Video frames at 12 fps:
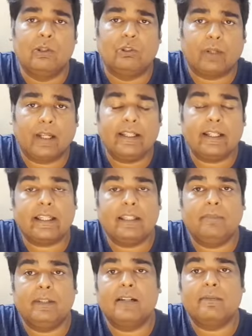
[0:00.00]
जो कहीं ना
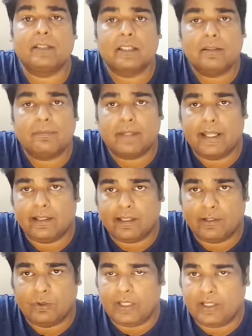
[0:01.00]
कहीं बिना मतलब के इनकी
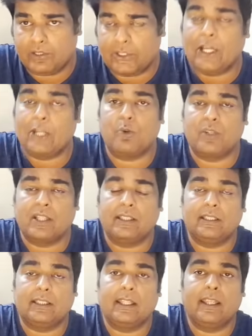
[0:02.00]
गोली का शिकार हो
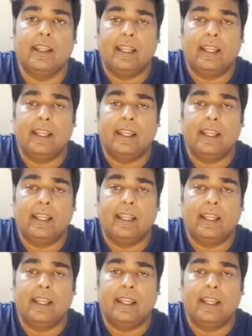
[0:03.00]
जाते थे